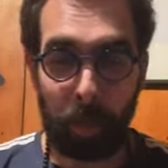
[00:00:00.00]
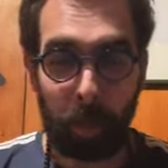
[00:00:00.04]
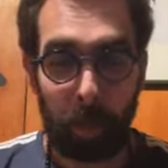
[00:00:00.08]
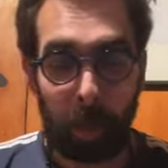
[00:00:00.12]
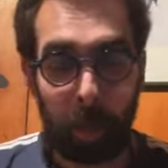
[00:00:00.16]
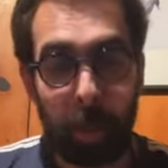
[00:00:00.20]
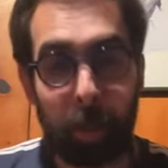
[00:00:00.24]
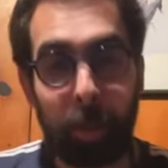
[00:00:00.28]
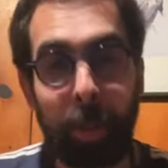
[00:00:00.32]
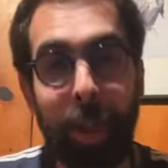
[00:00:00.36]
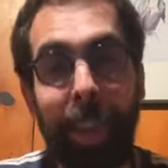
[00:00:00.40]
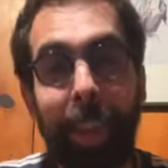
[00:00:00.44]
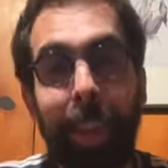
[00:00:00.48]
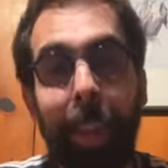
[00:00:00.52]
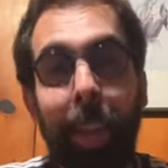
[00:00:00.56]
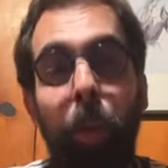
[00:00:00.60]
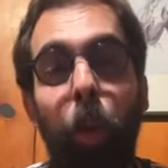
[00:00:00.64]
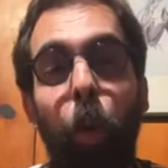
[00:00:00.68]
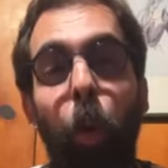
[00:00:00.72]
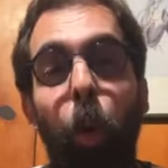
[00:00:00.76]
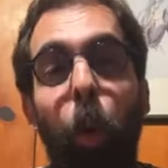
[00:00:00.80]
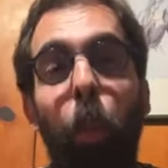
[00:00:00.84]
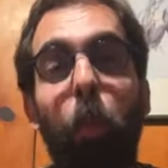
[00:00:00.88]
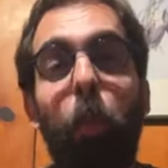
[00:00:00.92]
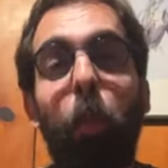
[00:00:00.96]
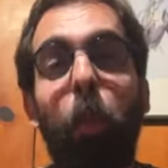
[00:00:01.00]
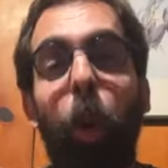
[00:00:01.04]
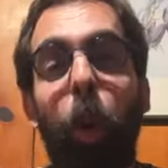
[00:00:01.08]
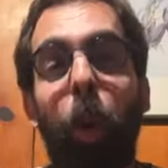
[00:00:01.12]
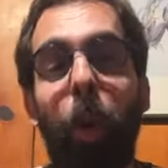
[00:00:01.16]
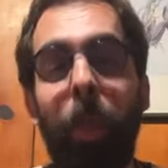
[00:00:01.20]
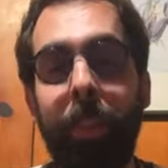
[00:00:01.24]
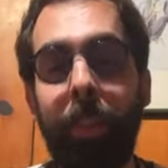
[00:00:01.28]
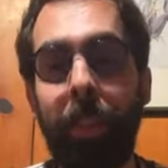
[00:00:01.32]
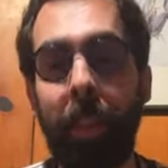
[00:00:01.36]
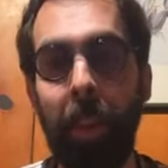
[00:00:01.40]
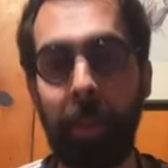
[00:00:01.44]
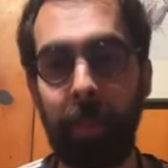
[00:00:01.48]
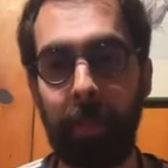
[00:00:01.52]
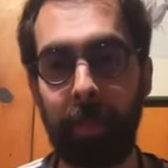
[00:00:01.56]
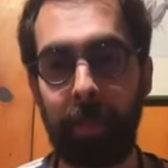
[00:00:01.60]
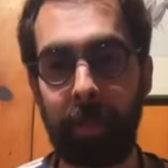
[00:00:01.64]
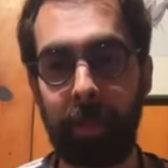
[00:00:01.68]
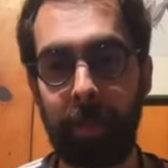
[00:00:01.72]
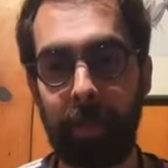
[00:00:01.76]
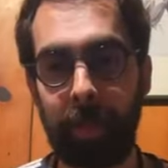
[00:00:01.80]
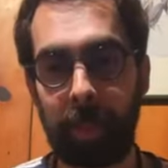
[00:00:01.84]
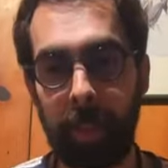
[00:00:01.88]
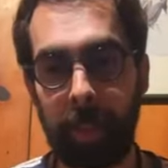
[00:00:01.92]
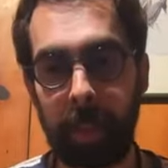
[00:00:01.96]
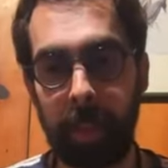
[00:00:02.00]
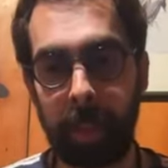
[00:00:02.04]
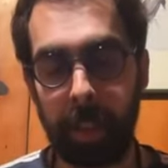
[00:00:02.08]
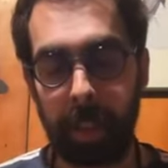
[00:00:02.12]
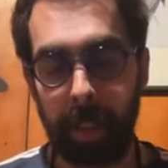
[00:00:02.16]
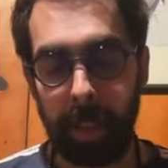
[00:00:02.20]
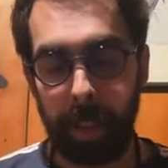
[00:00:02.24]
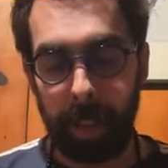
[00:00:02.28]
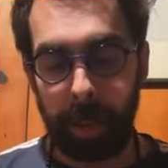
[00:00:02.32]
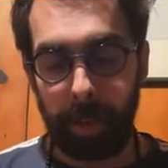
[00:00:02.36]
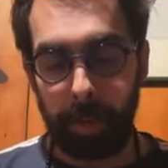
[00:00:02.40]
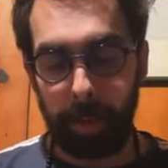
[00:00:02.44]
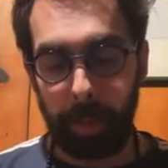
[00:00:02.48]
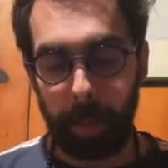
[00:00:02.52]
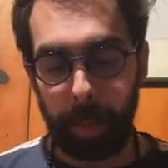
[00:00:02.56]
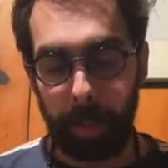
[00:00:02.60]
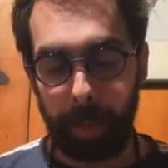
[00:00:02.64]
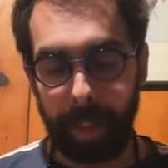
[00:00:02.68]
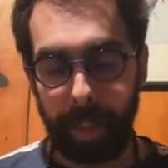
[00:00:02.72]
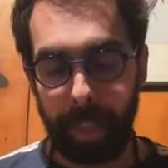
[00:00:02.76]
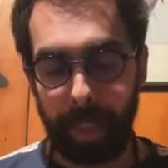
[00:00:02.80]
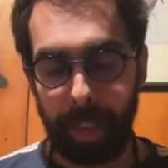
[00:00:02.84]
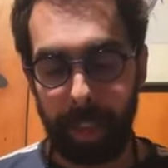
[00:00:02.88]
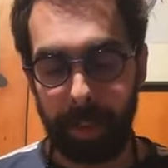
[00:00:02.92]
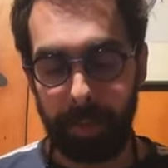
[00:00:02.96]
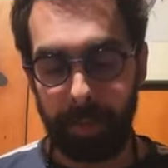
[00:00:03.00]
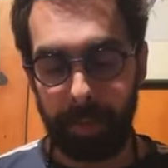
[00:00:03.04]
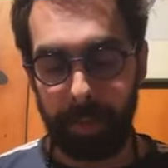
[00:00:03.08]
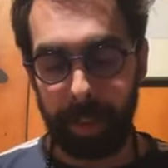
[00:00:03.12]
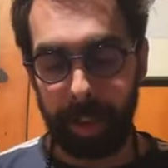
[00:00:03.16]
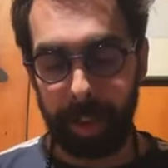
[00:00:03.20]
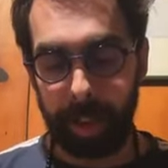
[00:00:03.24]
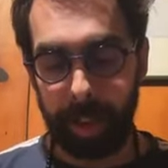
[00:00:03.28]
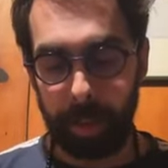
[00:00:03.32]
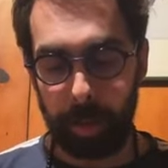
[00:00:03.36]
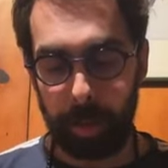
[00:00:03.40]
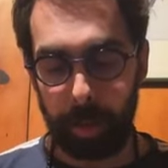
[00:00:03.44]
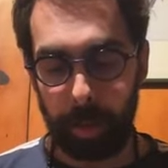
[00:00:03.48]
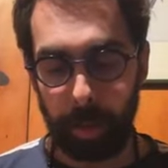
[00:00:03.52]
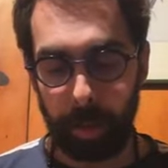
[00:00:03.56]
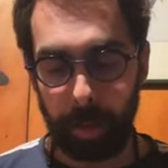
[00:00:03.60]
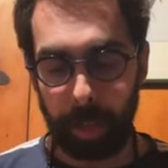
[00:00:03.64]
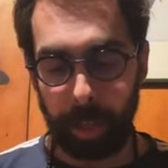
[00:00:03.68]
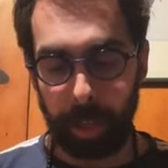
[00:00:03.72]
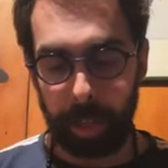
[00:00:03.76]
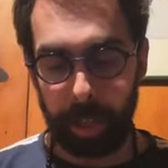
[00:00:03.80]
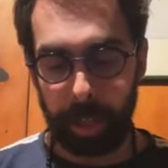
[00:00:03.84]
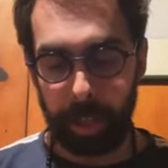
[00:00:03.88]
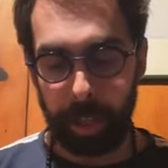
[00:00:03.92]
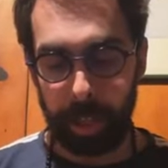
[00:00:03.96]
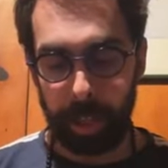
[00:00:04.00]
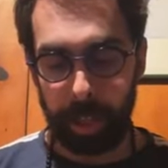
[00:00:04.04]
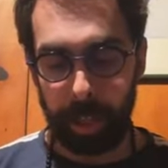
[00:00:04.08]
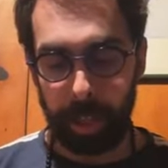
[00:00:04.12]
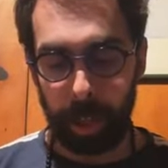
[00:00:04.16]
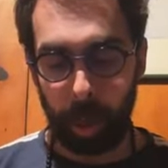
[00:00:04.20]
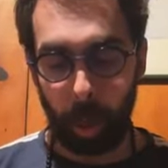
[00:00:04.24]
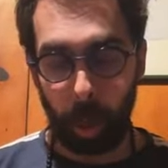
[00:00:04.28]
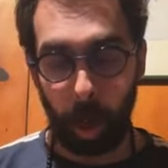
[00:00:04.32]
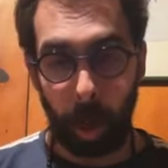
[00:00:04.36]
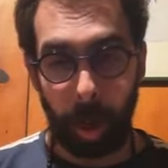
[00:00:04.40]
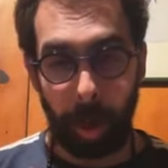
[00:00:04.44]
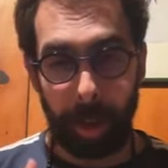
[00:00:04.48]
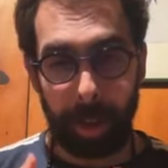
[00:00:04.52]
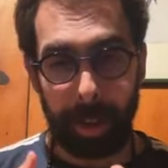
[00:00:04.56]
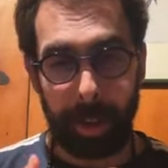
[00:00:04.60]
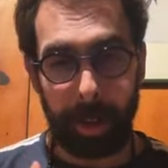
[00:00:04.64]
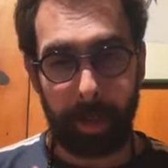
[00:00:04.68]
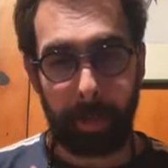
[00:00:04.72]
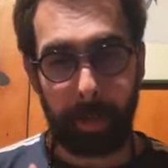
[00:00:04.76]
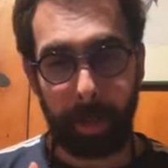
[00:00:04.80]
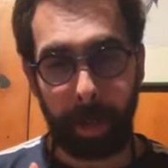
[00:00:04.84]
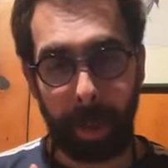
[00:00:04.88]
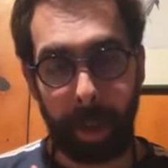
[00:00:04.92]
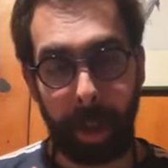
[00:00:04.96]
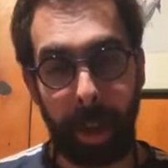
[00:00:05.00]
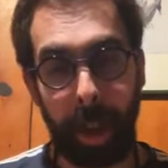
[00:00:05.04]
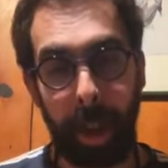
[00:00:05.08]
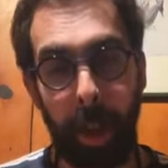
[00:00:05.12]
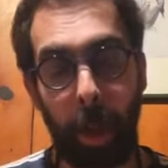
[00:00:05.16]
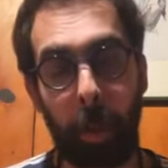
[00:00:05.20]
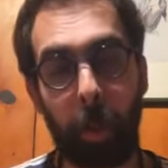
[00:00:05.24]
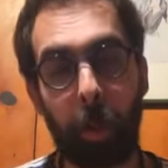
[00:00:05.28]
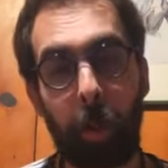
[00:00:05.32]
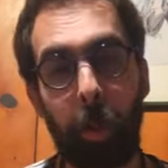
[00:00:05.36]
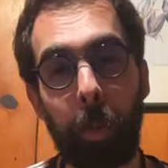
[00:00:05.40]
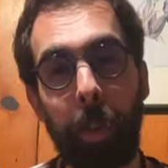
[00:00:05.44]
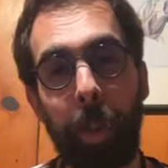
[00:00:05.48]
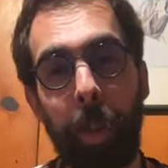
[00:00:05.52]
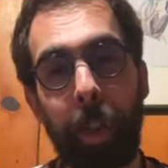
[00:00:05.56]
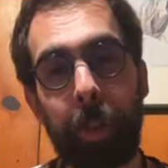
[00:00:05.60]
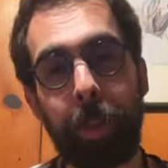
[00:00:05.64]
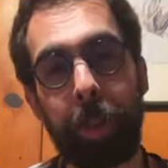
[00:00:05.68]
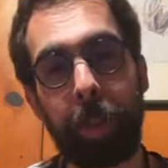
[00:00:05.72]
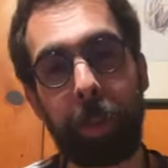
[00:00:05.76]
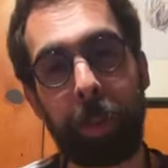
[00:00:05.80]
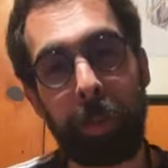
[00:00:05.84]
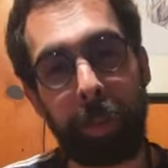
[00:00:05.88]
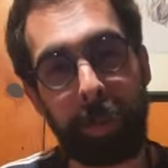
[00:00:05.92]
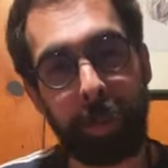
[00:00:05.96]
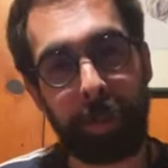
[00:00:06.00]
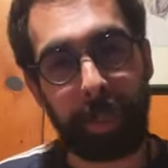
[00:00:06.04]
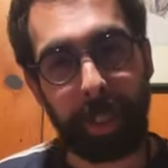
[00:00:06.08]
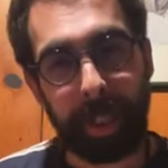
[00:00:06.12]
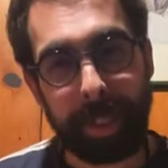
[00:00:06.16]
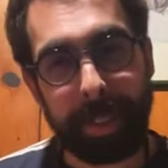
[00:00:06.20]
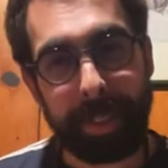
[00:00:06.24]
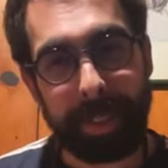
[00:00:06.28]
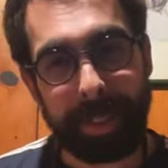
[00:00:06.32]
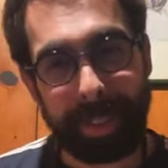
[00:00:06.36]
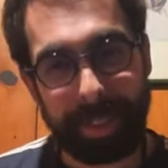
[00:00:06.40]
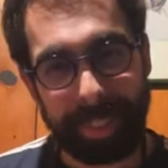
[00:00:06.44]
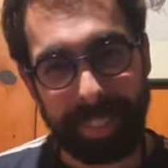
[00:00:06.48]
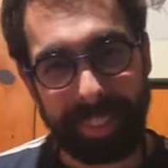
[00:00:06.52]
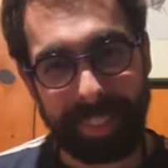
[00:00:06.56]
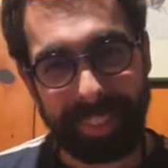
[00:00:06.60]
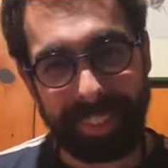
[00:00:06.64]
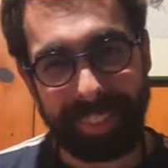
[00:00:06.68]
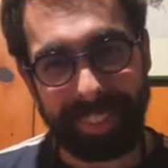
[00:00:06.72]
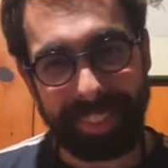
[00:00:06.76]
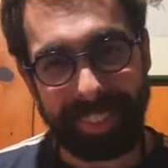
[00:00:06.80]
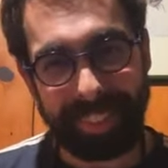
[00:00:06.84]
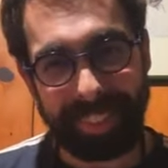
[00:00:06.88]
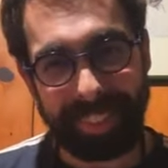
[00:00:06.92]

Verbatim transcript: por isso que ela incomoda, porque ela faz com que a gente olhe para algo que a gente fez